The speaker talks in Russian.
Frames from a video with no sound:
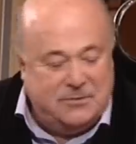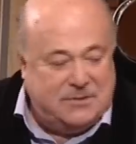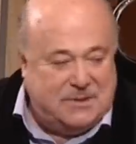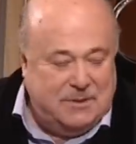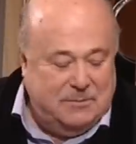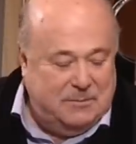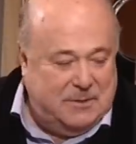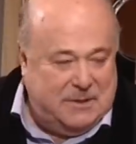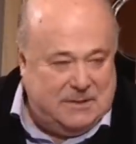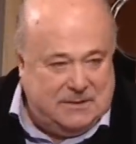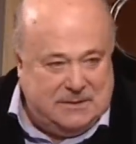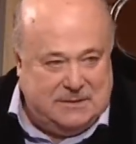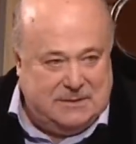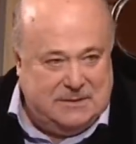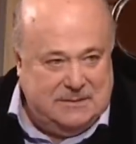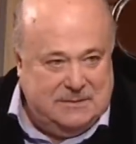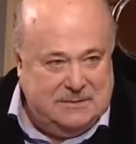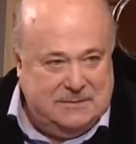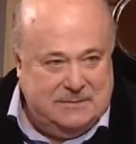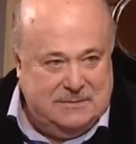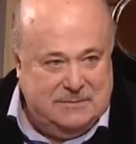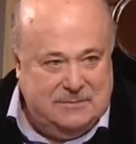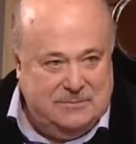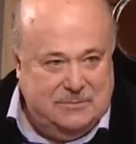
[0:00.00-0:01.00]
снимался.
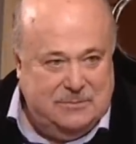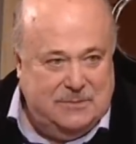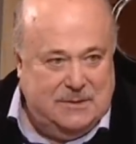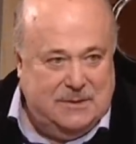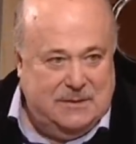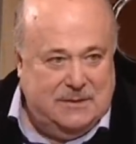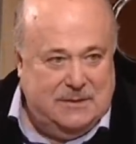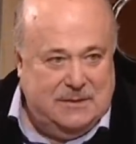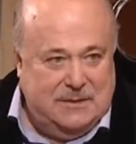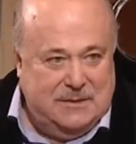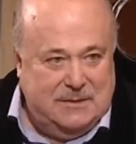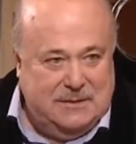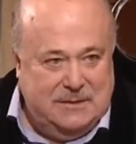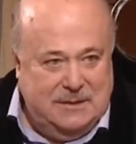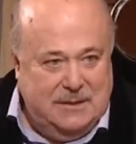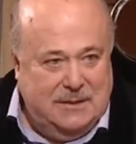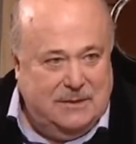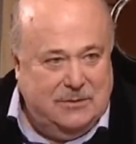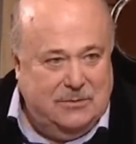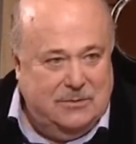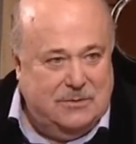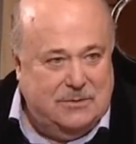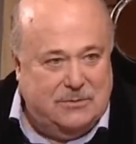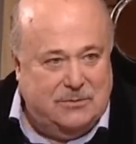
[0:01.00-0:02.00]
У меня
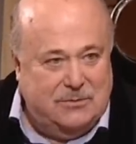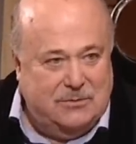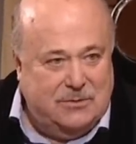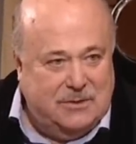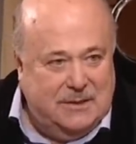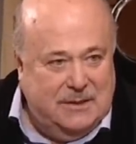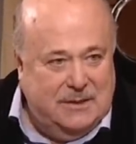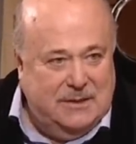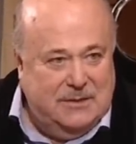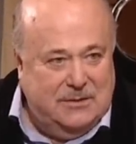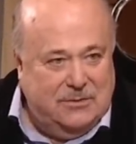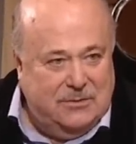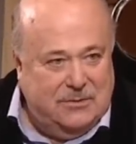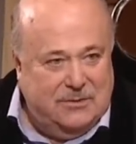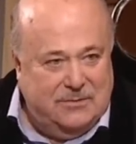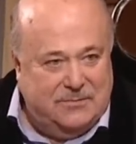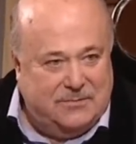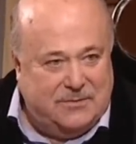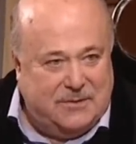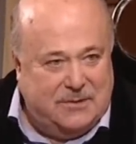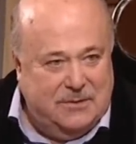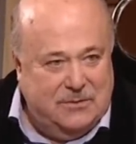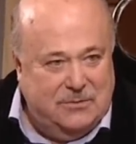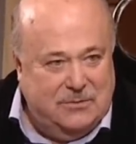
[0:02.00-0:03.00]
одна роль, другая роль
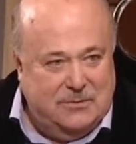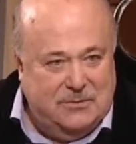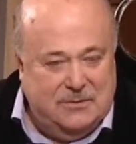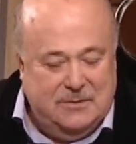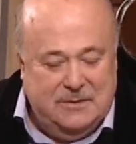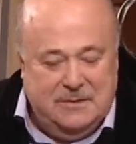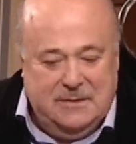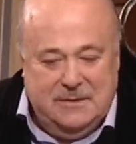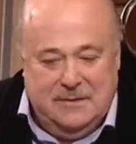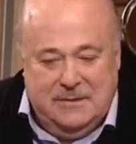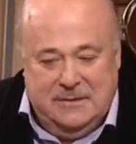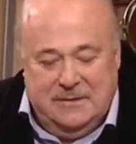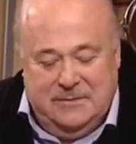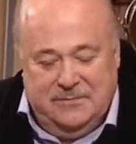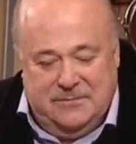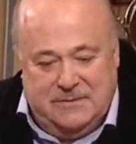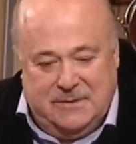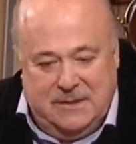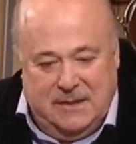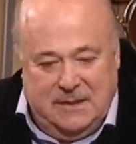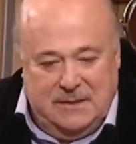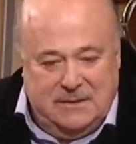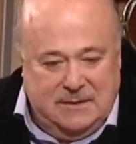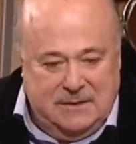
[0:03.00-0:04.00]
в кино. В
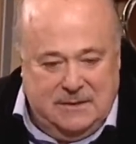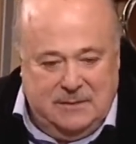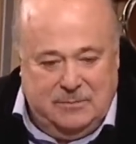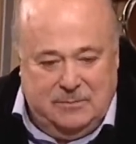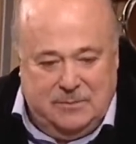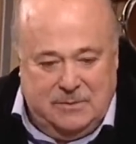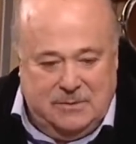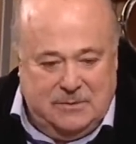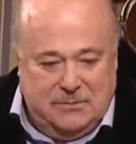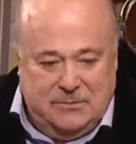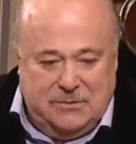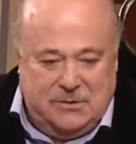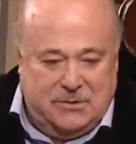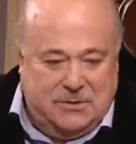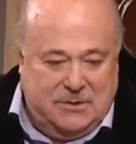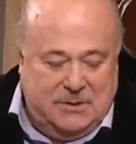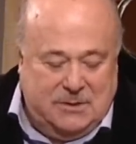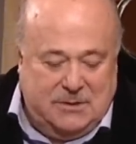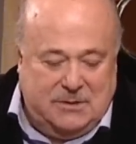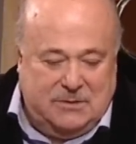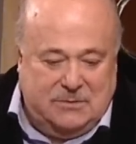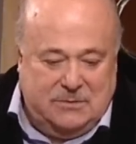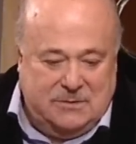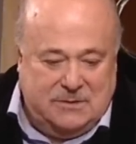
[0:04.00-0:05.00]
театре я был очень
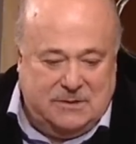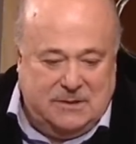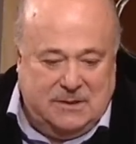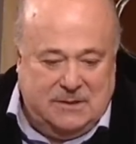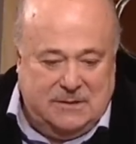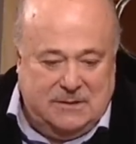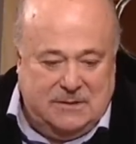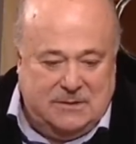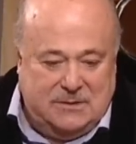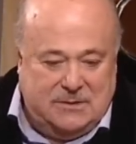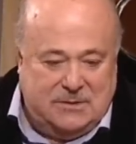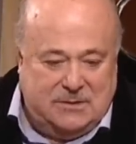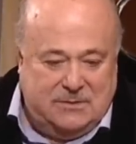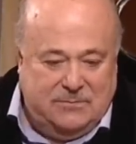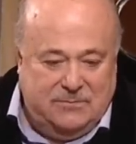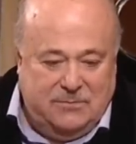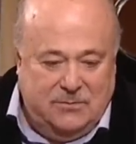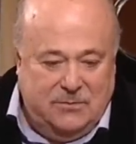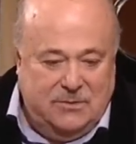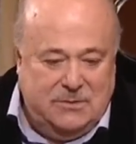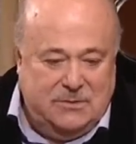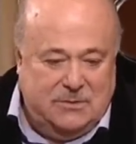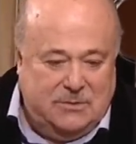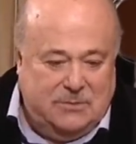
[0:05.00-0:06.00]
хорошо занят.
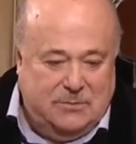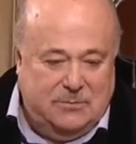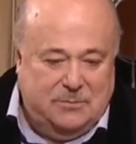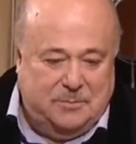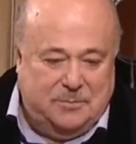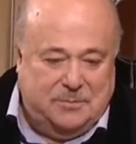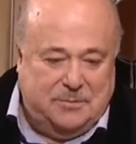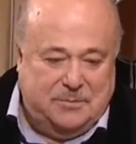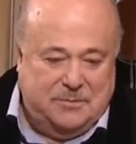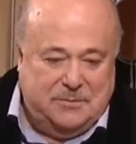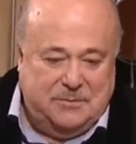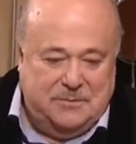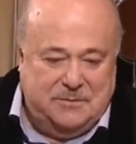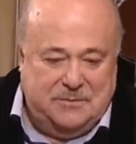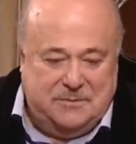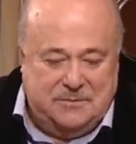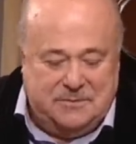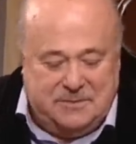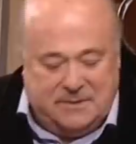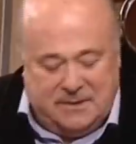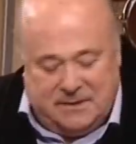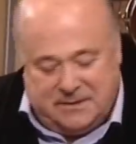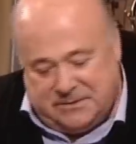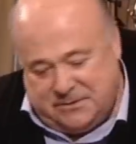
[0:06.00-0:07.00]
Живой труп, э,
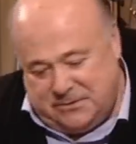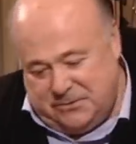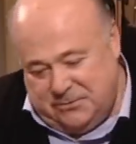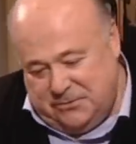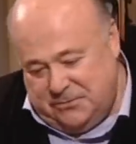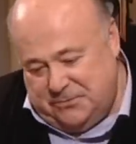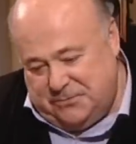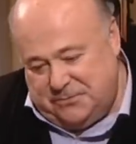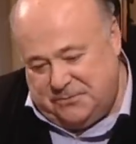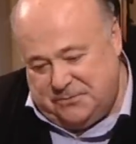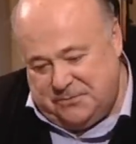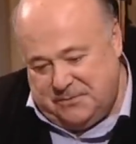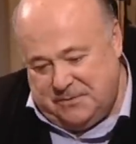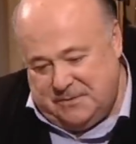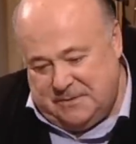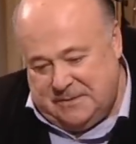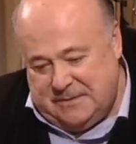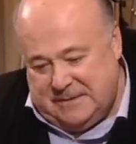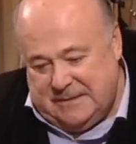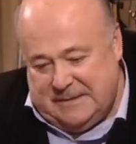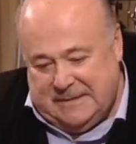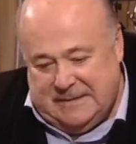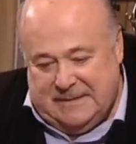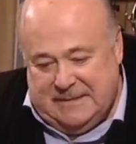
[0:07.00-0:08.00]
Тартюф.
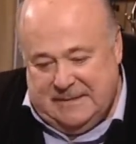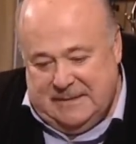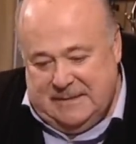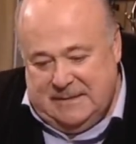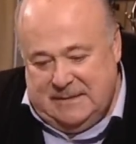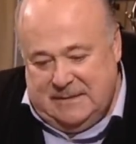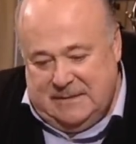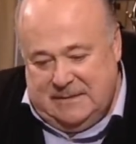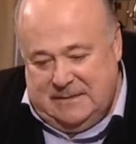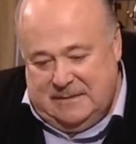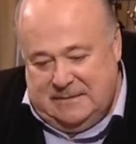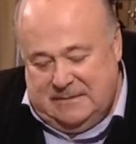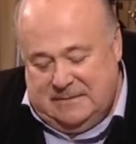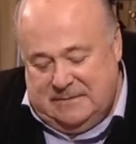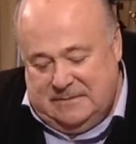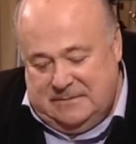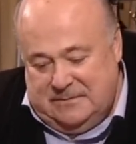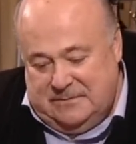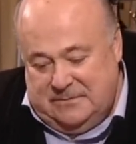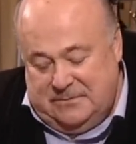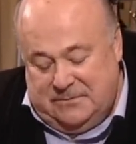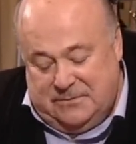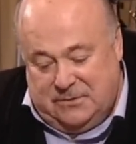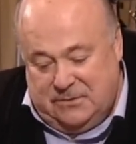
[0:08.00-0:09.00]
Э,
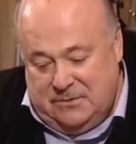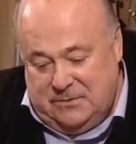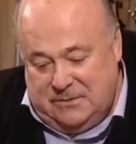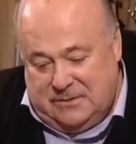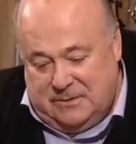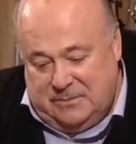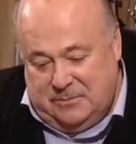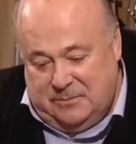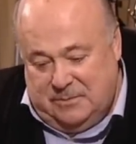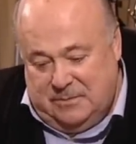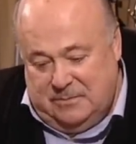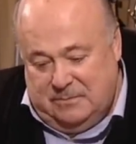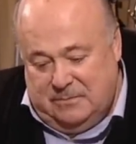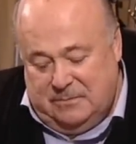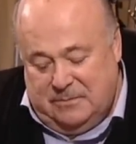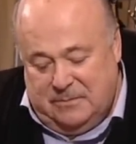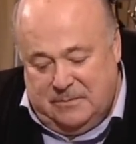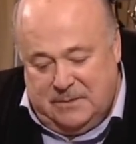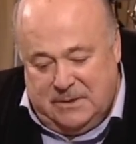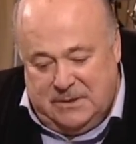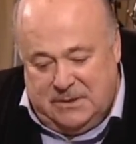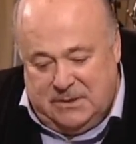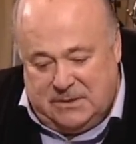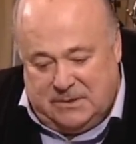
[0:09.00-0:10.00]
э, все это
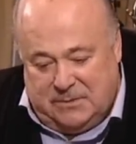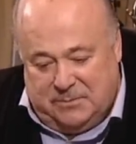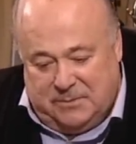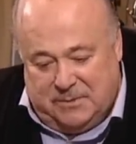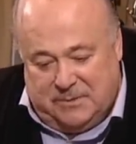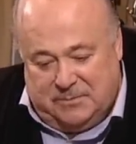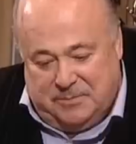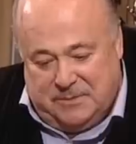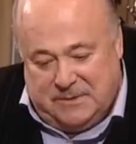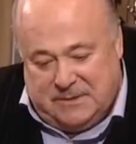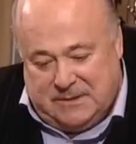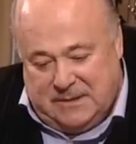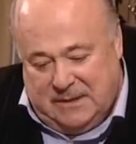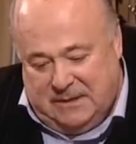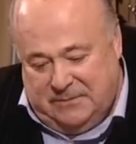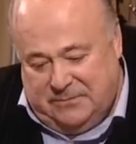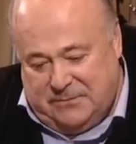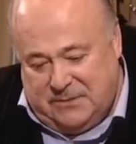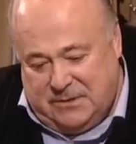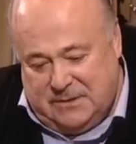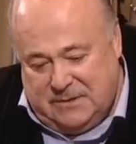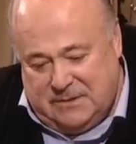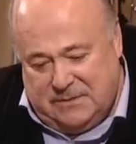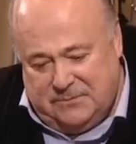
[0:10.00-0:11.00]
мы ниже
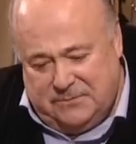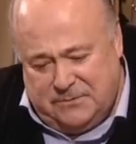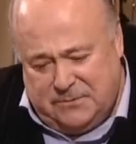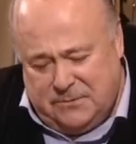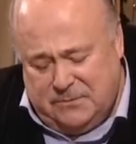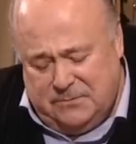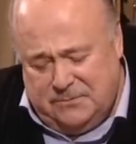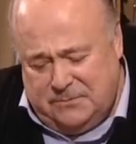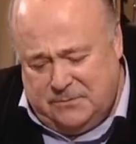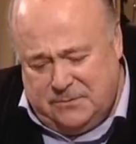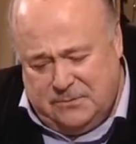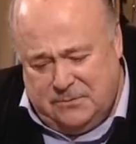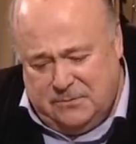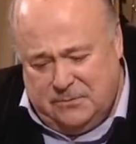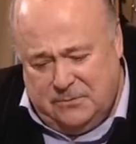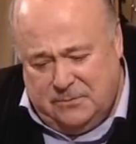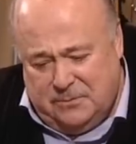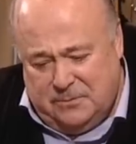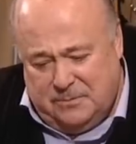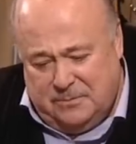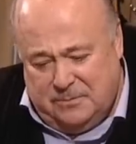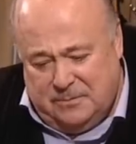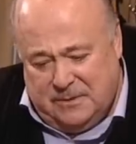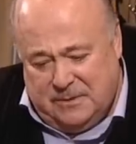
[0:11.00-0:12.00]
подписавшиеся. Все, все
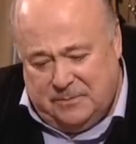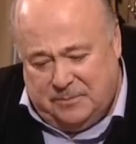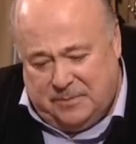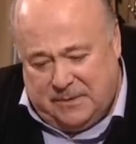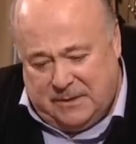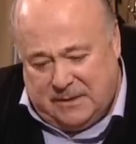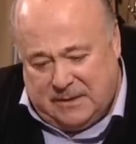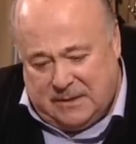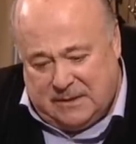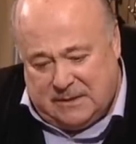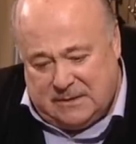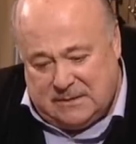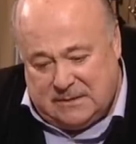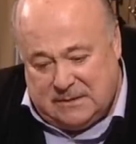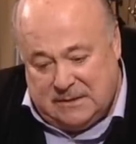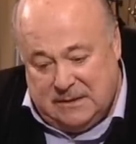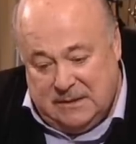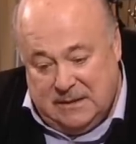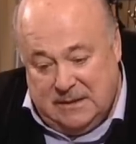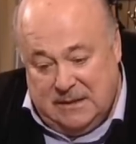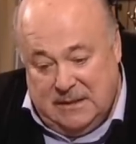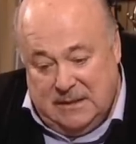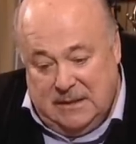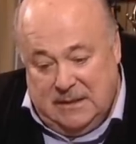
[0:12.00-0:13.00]
было прекрасно.
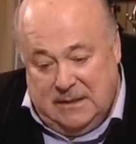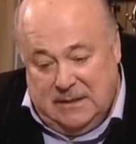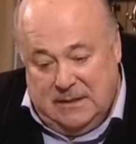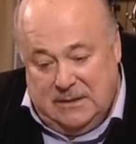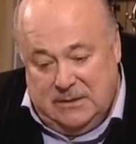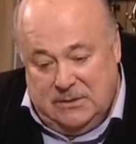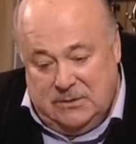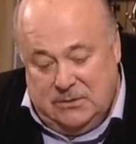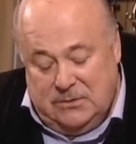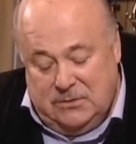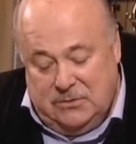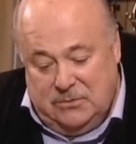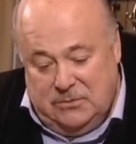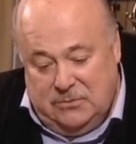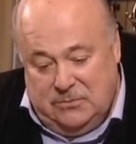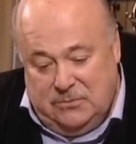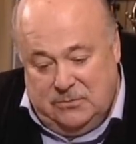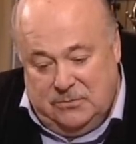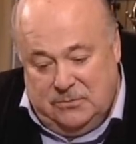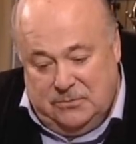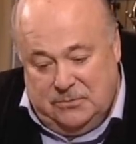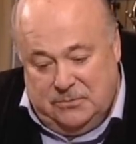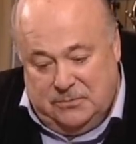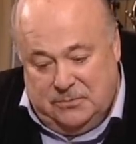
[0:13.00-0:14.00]

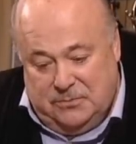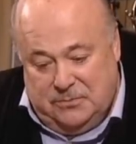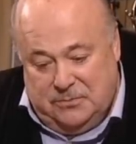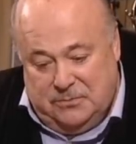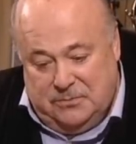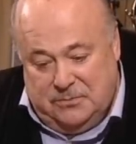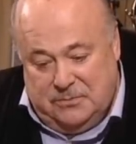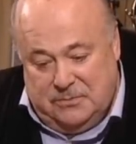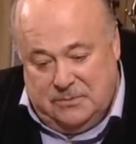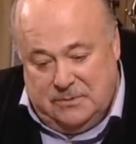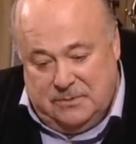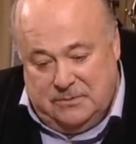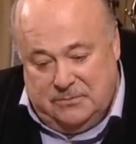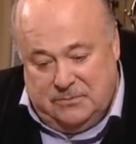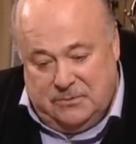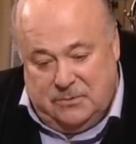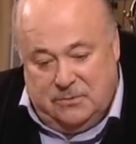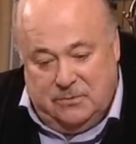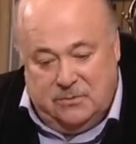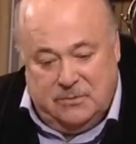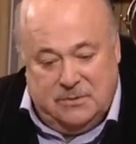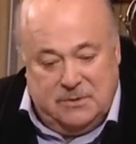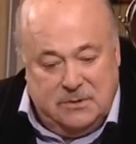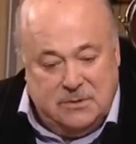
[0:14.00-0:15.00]
Ну, и
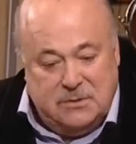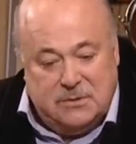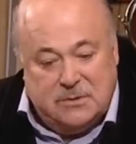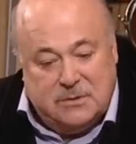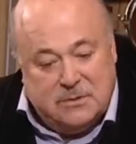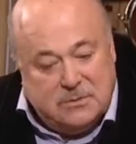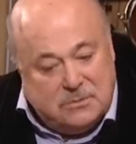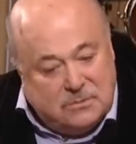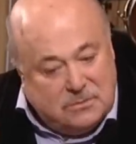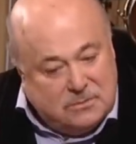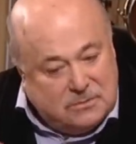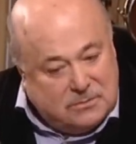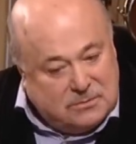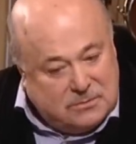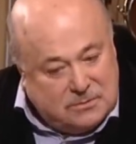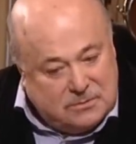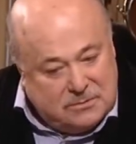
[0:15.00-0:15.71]
вдруг, значит, идет